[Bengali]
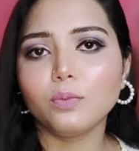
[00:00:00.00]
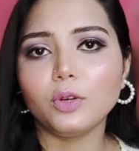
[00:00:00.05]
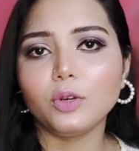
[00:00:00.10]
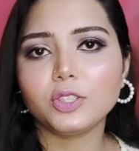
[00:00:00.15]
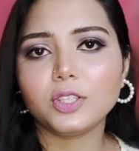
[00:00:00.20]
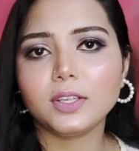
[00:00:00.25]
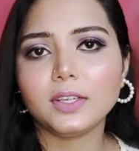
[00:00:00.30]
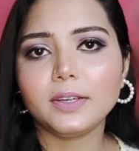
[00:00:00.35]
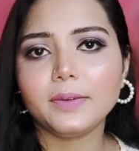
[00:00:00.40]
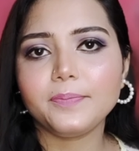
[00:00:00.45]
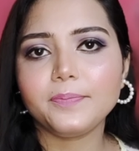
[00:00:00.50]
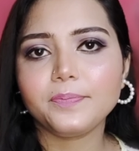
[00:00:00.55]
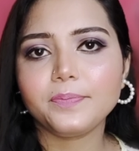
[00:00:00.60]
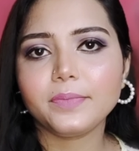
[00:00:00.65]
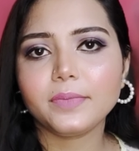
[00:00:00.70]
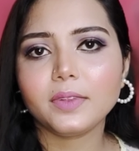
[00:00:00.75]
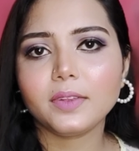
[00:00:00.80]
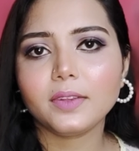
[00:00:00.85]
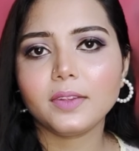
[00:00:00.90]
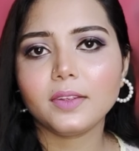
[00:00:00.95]
বসে না
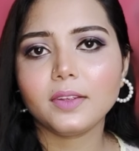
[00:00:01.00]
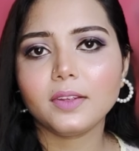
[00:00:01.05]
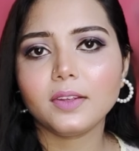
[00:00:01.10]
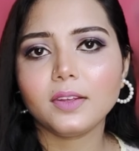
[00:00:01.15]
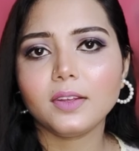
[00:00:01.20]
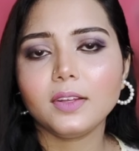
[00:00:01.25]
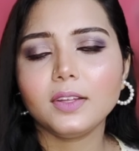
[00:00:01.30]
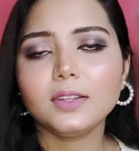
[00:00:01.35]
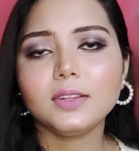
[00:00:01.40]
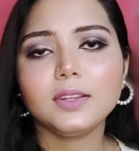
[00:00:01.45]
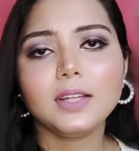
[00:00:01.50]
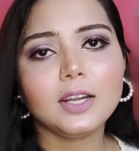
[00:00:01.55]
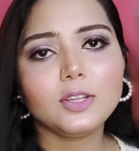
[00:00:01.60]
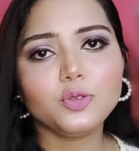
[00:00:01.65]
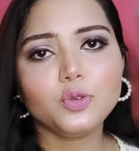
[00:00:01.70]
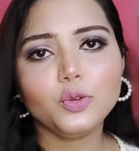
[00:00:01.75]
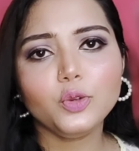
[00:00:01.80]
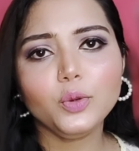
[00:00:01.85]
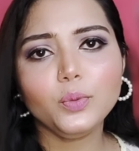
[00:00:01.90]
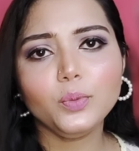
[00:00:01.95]
তার
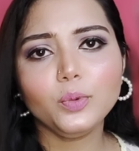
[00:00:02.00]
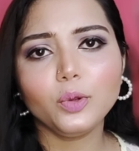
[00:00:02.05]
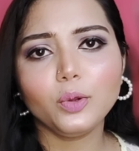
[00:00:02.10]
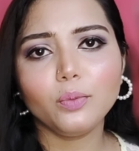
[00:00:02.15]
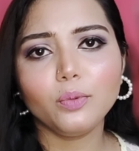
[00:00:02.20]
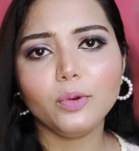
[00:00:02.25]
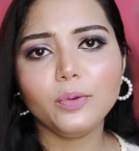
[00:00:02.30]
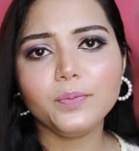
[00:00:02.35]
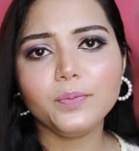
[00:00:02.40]
জন্য বলবো